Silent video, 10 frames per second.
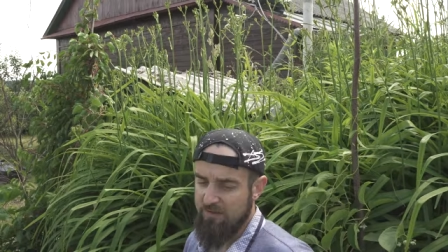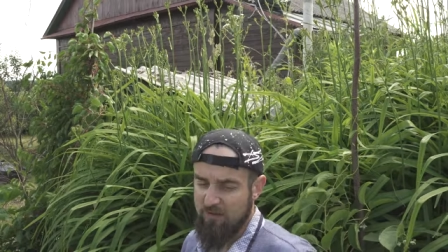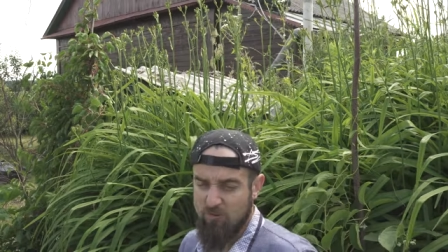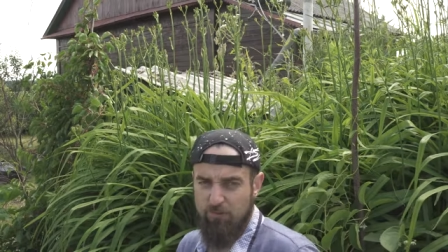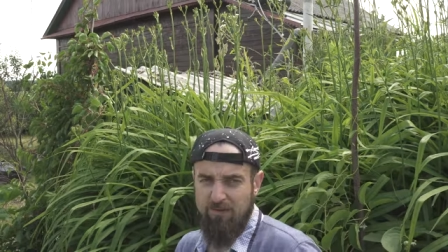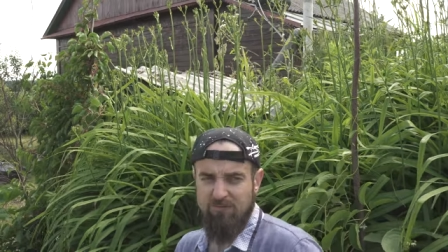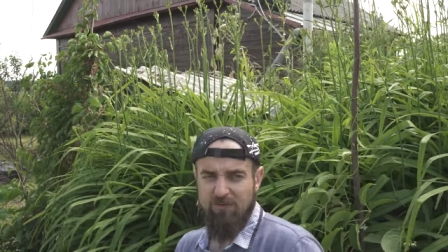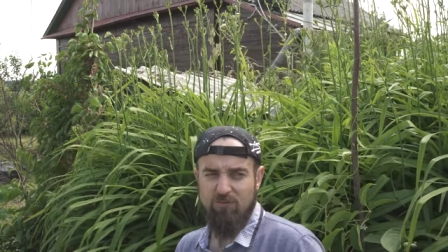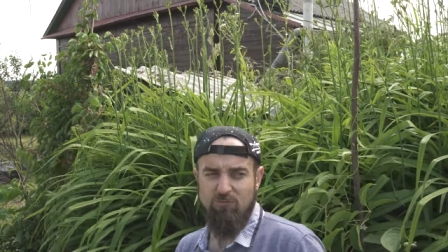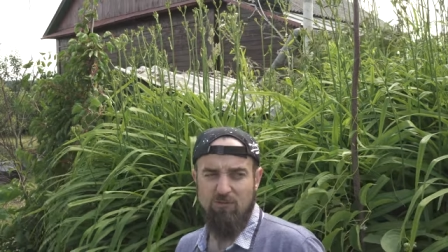jego pęd,
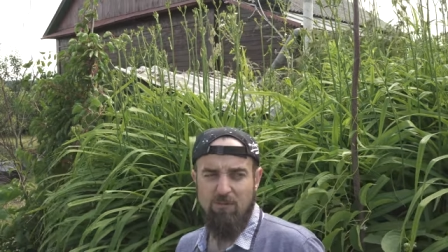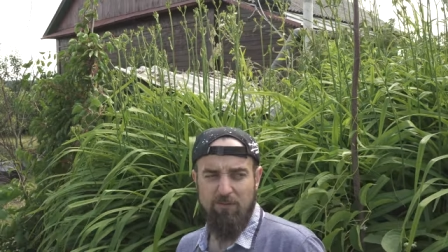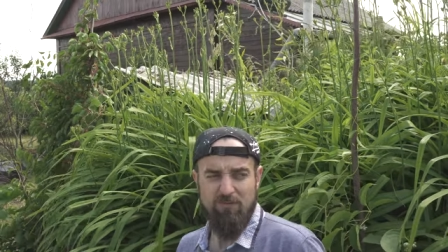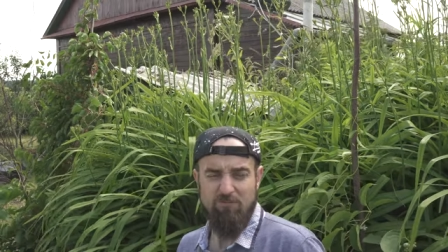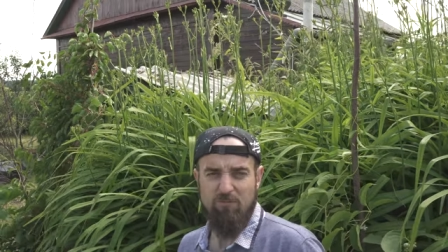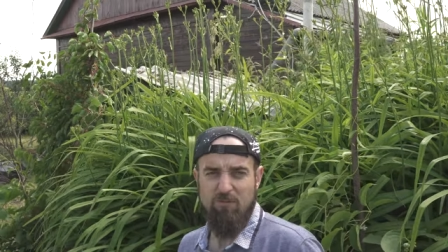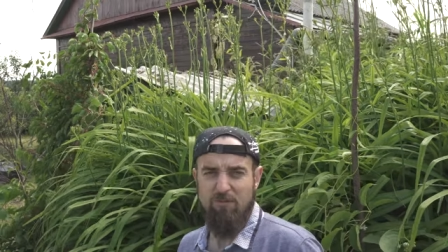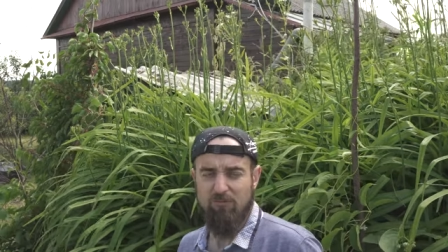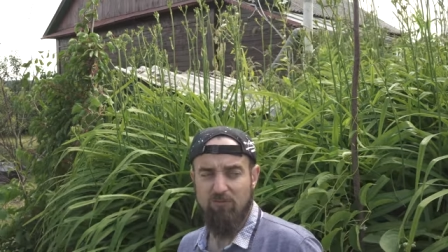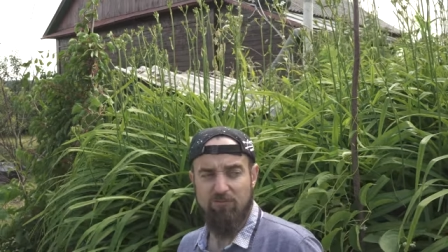jakie długie ma pędy, bo on ma
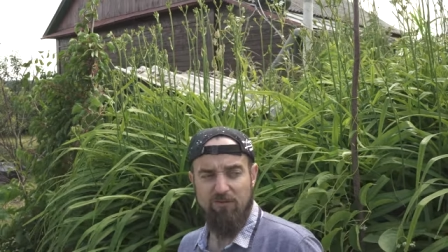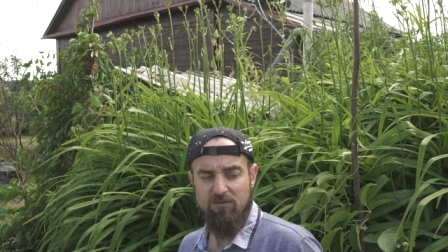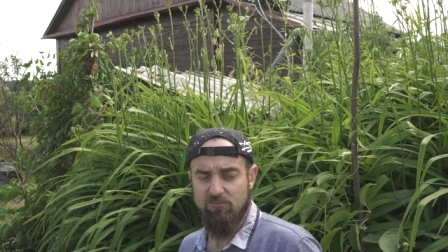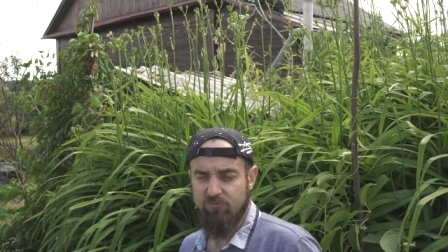bardzo długie pędy,